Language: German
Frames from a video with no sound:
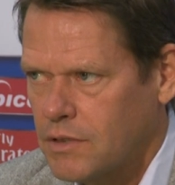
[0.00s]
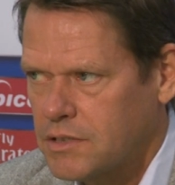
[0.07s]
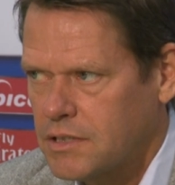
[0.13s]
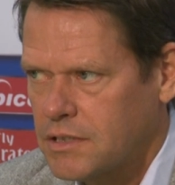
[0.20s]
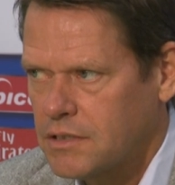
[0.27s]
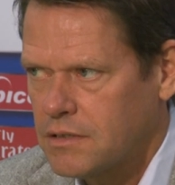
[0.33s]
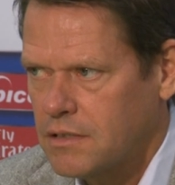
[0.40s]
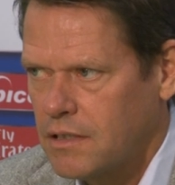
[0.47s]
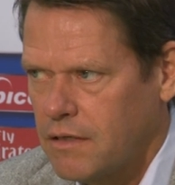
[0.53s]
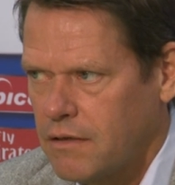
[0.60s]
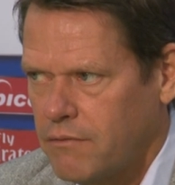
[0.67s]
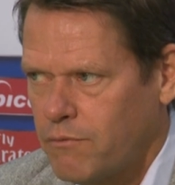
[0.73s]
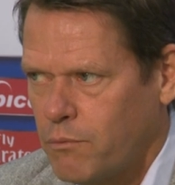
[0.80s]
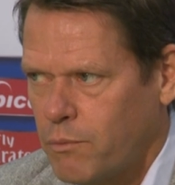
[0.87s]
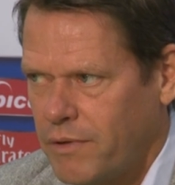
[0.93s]
das ist
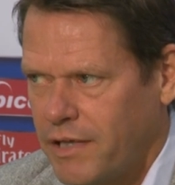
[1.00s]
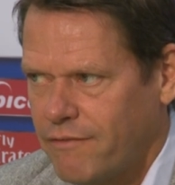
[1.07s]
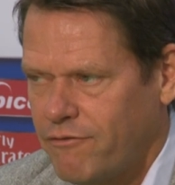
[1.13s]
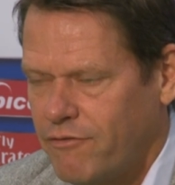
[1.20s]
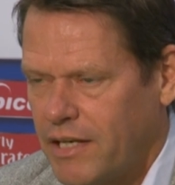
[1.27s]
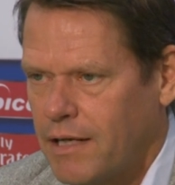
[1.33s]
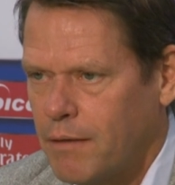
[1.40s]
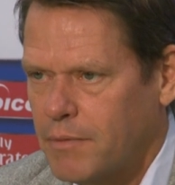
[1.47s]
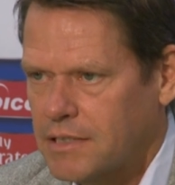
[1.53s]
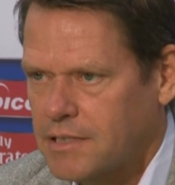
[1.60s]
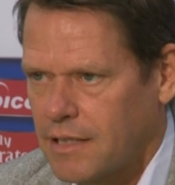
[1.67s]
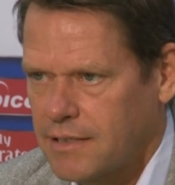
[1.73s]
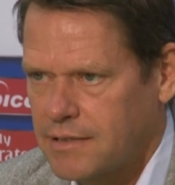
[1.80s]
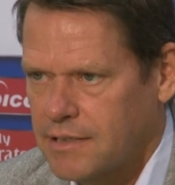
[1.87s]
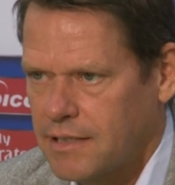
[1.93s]

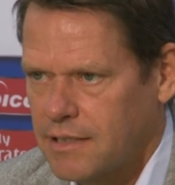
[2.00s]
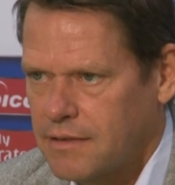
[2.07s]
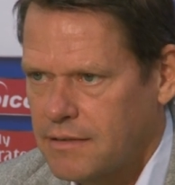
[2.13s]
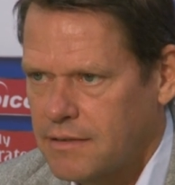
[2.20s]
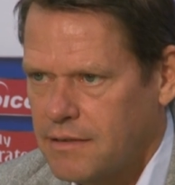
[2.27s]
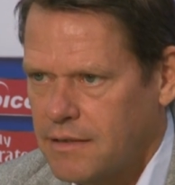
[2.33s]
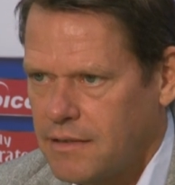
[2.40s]
Winnermentalität. mentalität